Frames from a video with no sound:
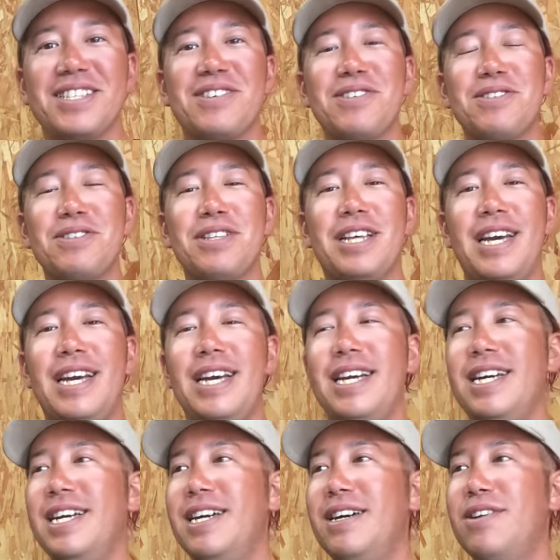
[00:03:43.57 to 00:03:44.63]
ということで、
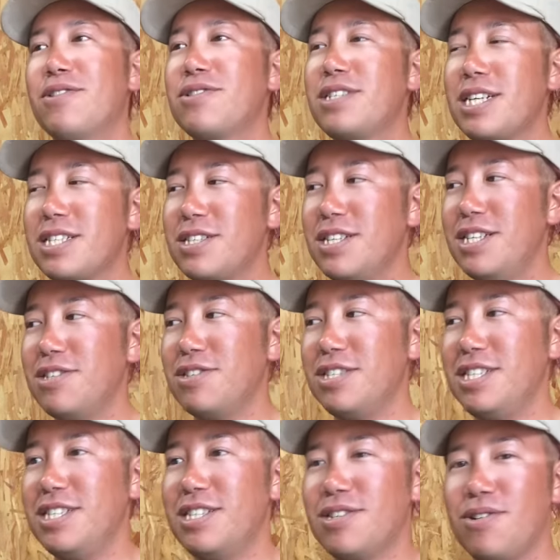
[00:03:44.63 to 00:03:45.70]
えー、6月
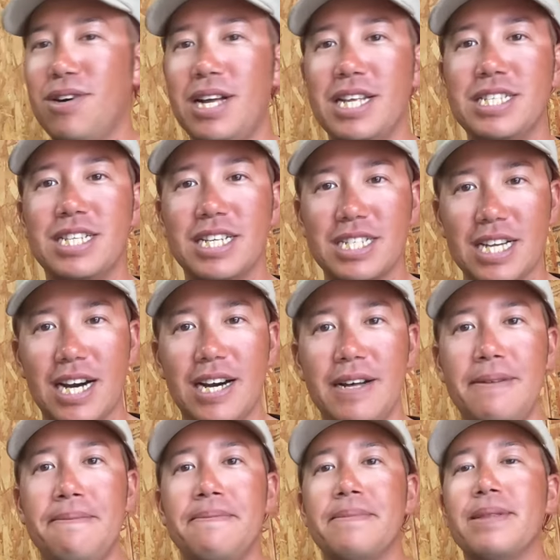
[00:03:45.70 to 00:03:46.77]
21日のお話でした
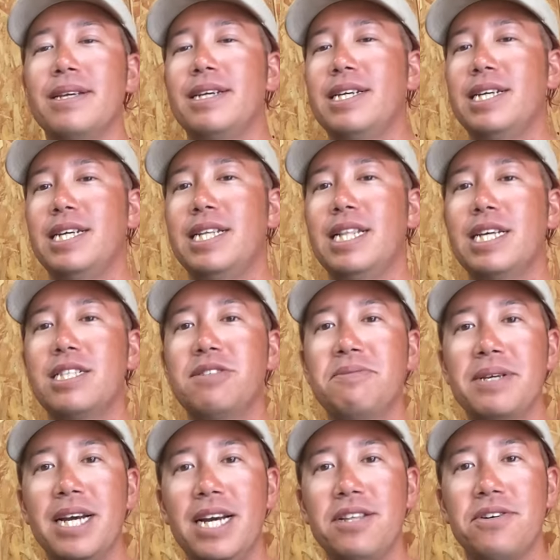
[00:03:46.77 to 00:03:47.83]
えー、
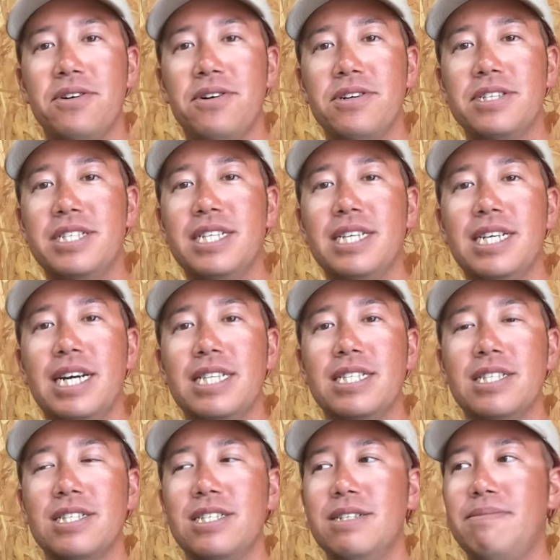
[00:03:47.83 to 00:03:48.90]
ナスビガイド7
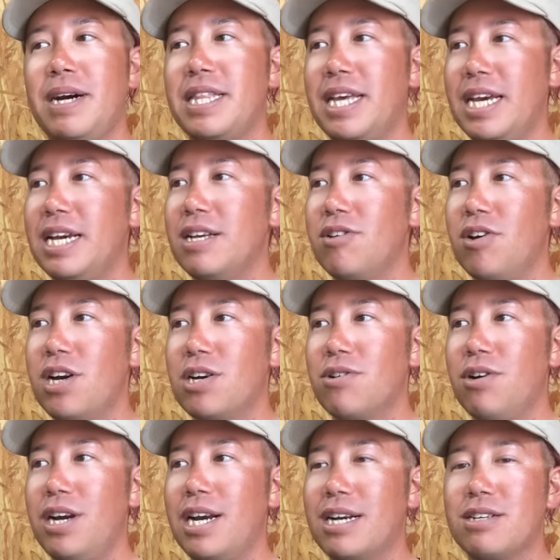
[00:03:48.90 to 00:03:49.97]
月まで
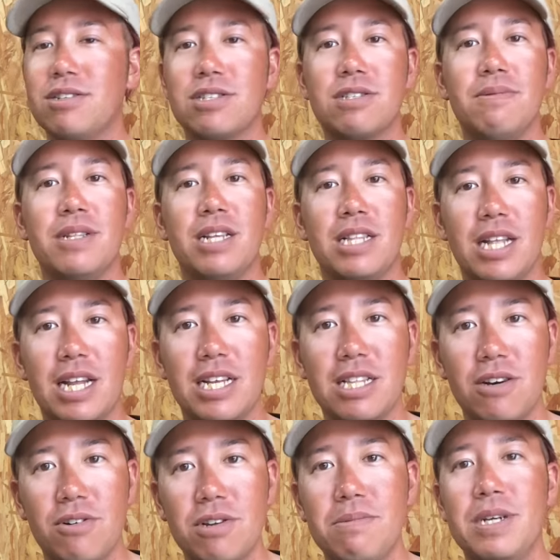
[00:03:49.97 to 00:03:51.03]
ご予約すべていただいて
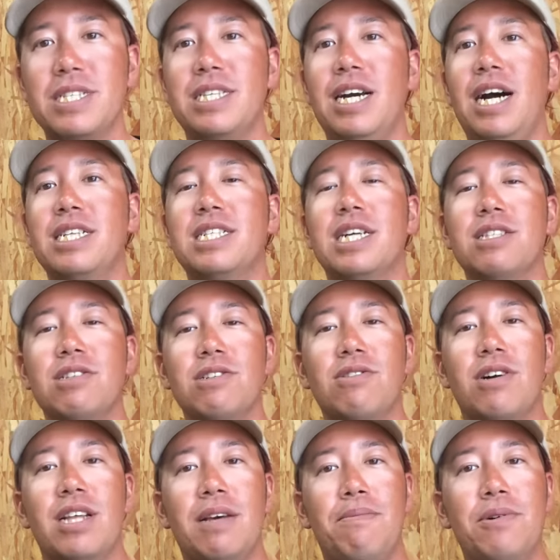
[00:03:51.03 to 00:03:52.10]
おりまして8月以降
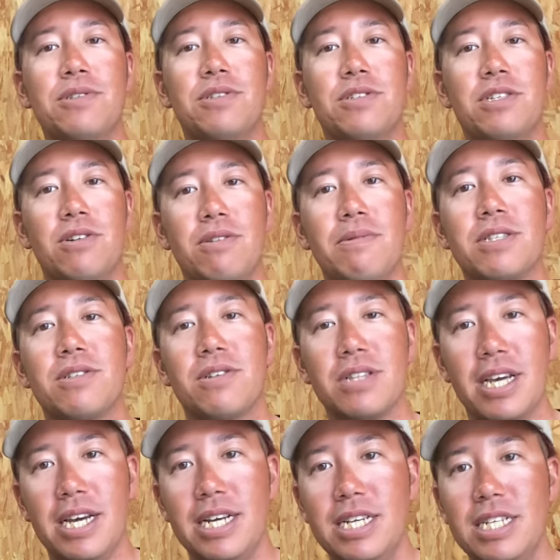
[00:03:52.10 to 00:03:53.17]
がね募集しておりますの
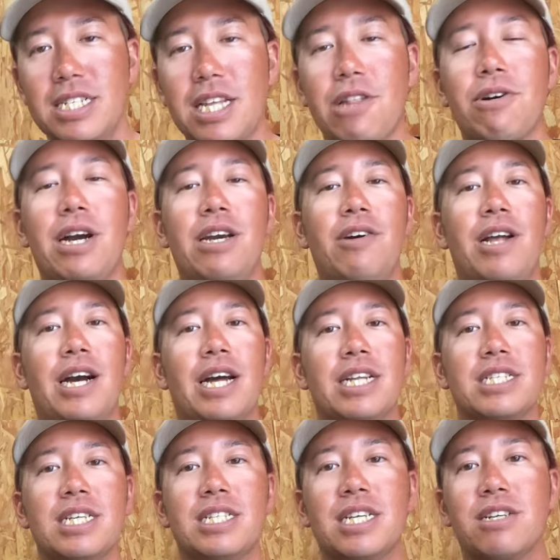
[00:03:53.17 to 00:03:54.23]
で下の概要欄から
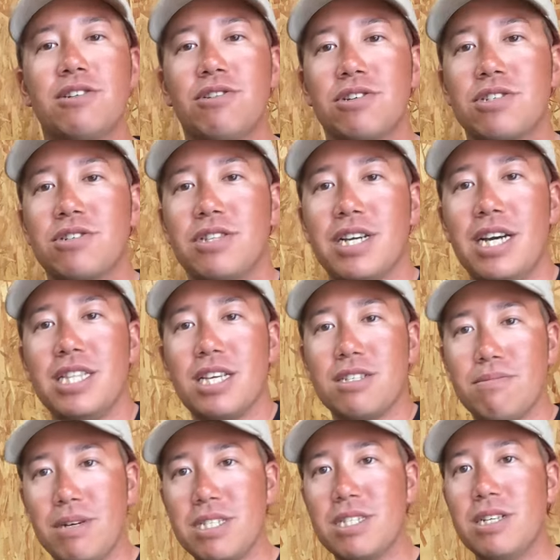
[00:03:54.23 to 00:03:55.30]
ぜひチェックよろしくお願いいたし
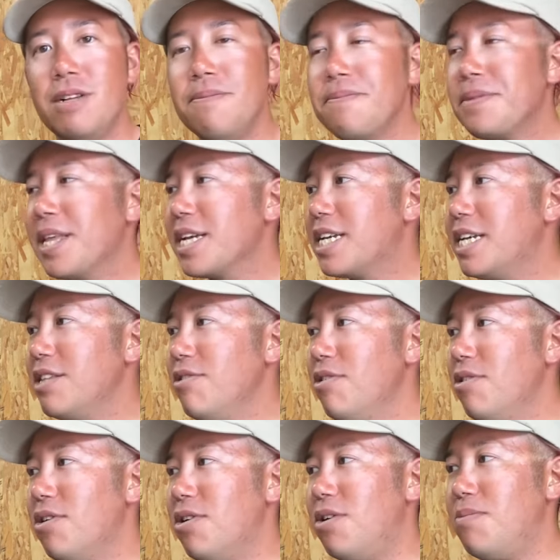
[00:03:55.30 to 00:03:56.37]
ますで昨日
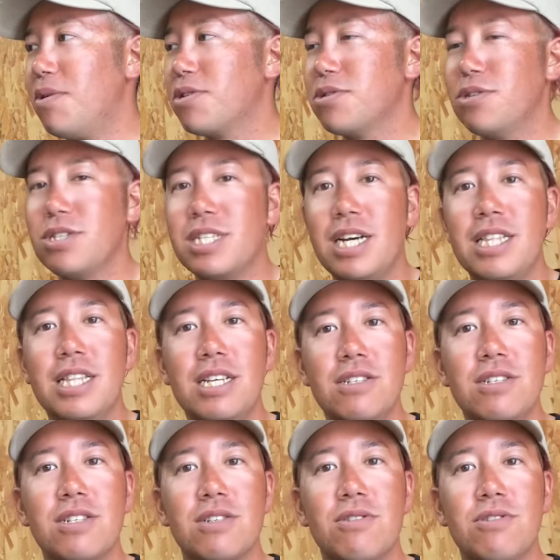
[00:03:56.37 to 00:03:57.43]
僕の
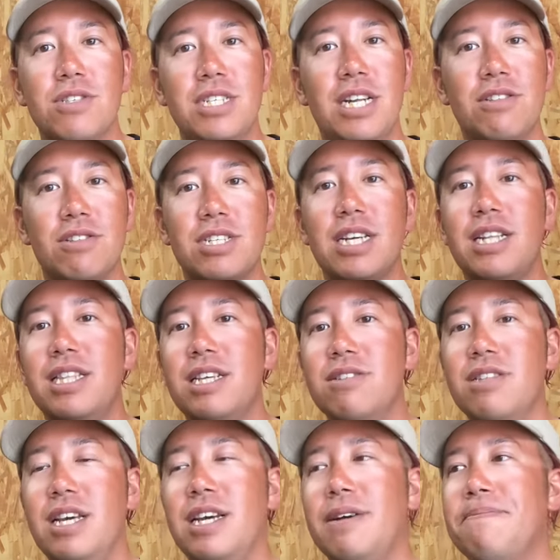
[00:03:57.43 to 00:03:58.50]
チャンネルこちらのチャンネル
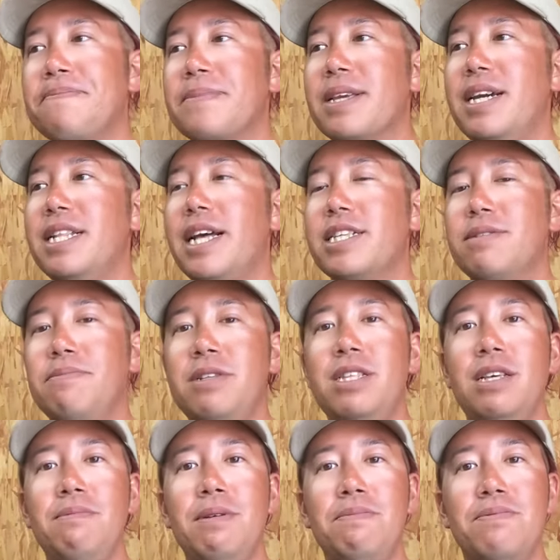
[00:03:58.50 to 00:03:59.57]
で、えー、ナスビ
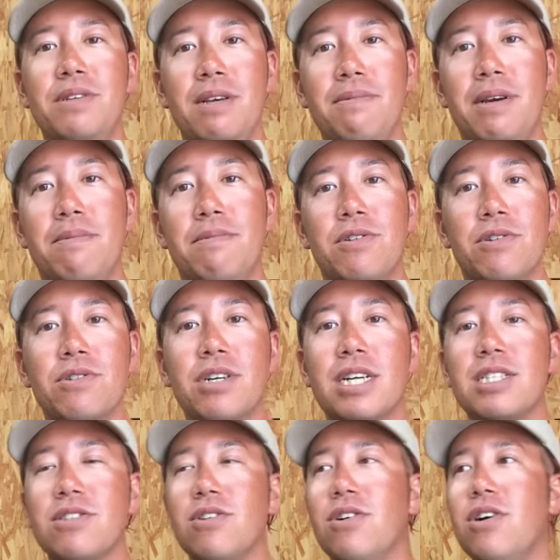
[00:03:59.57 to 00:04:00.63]
TV プレミア6
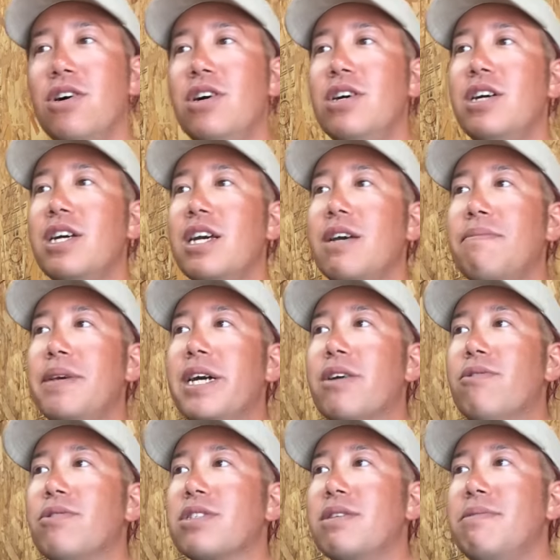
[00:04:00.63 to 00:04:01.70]
月の、えー、琵琶
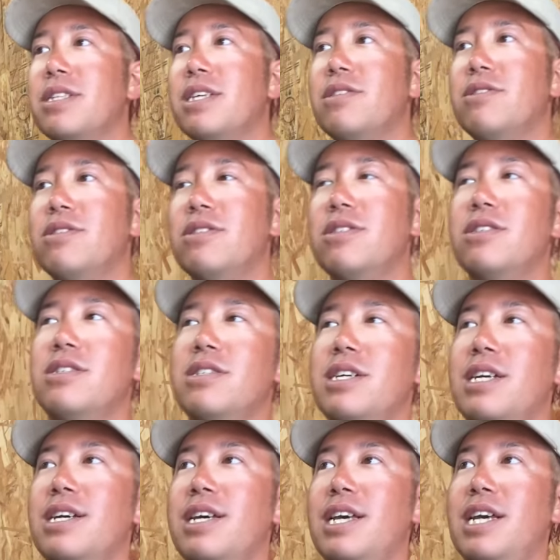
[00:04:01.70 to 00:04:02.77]
湖を攻めてる
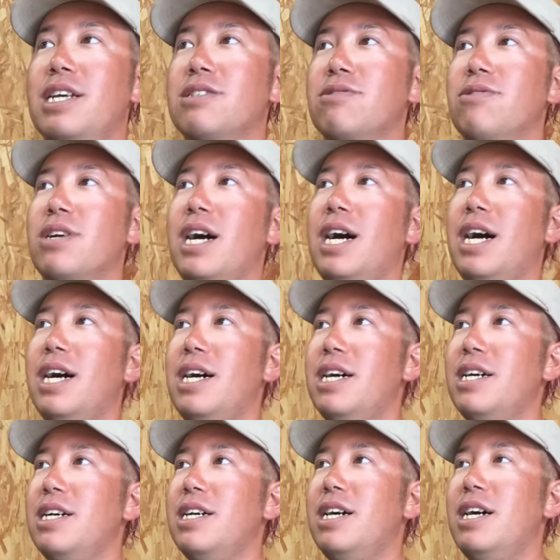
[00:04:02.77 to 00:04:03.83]
映像が
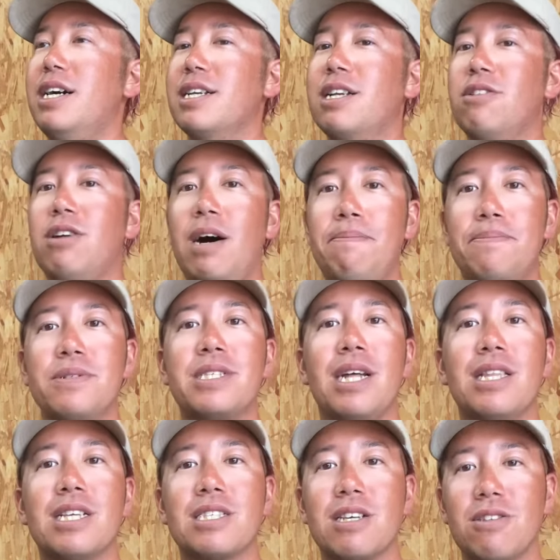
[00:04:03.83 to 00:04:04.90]
昨日アップした
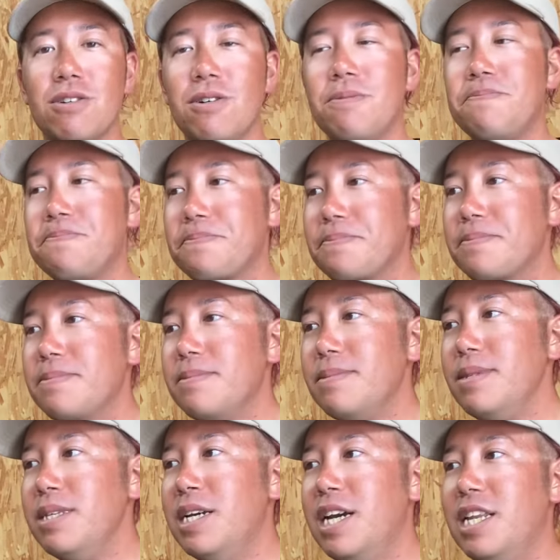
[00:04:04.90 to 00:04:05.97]
んですけど
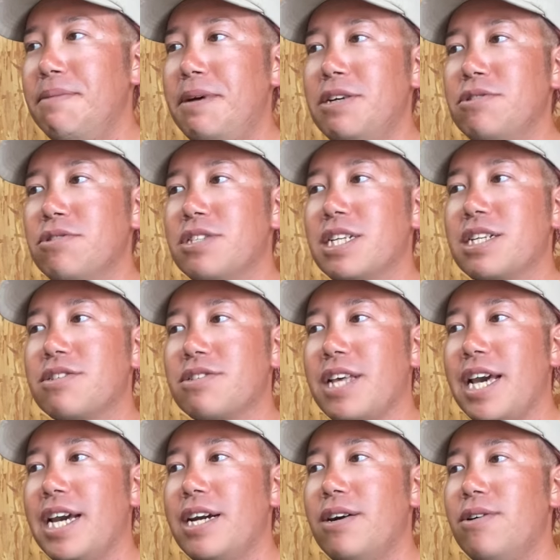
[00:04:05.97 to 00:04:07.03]
えリバウンドスティック
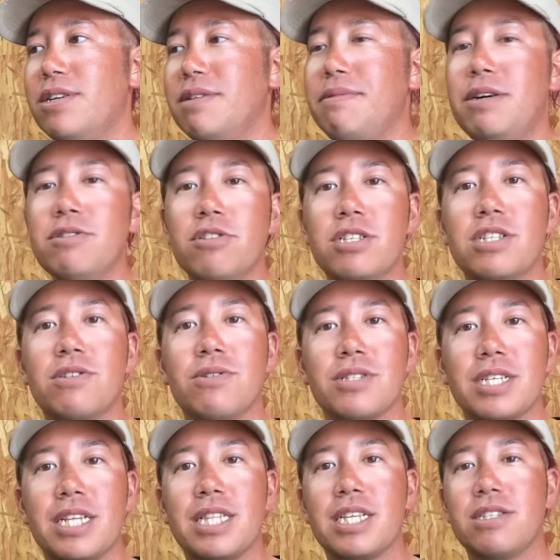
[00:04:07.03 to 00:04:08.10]
でリバウンドスティックを
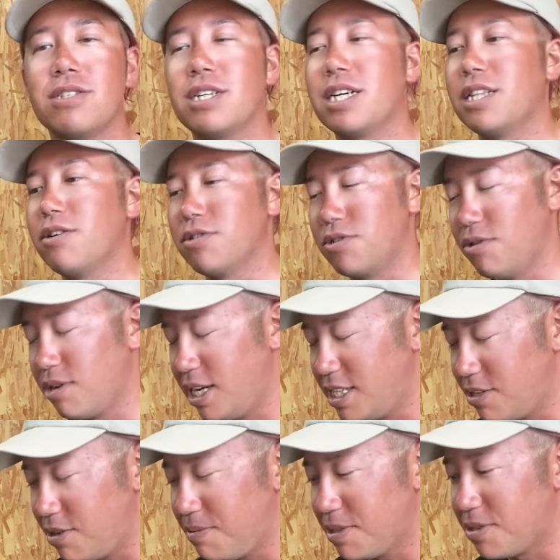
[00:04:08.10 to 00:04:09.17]
使った釣り方を紹介し
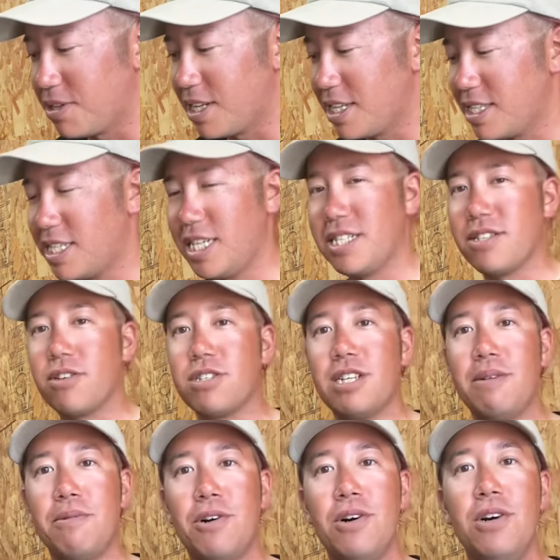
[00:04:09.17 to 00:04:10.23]
ておりますのでぜひそち
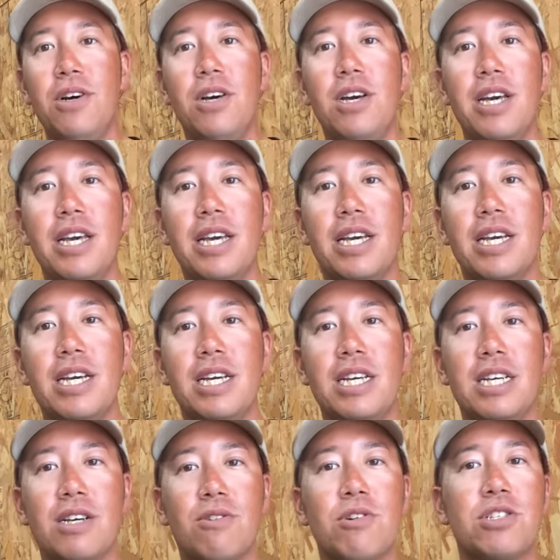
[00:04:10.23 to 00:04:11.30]
らも、
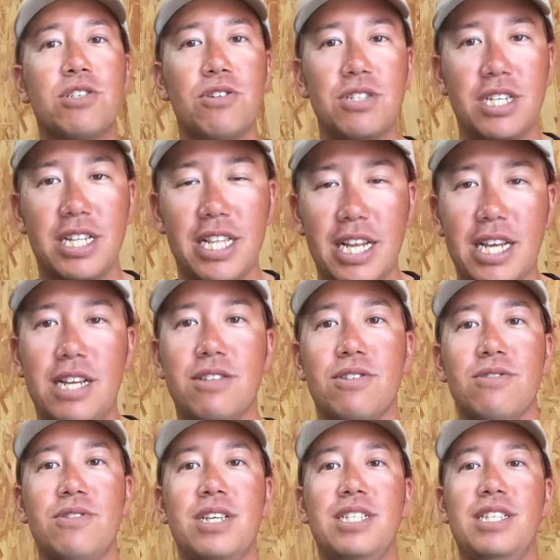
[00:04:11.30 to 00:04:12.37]
えー、ご視聴していただけると
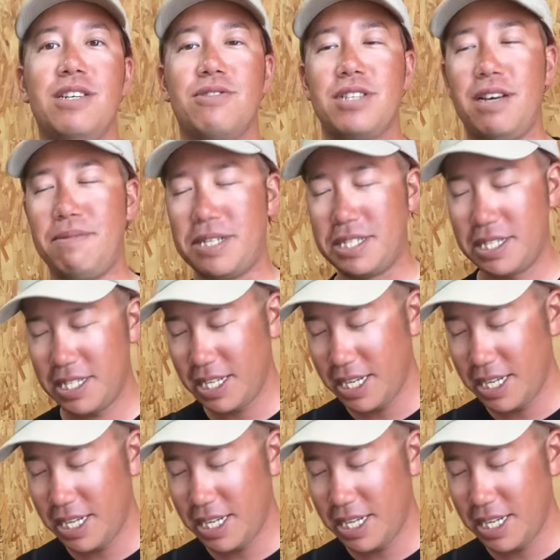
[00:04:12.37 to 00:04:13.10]
嬉しいでございます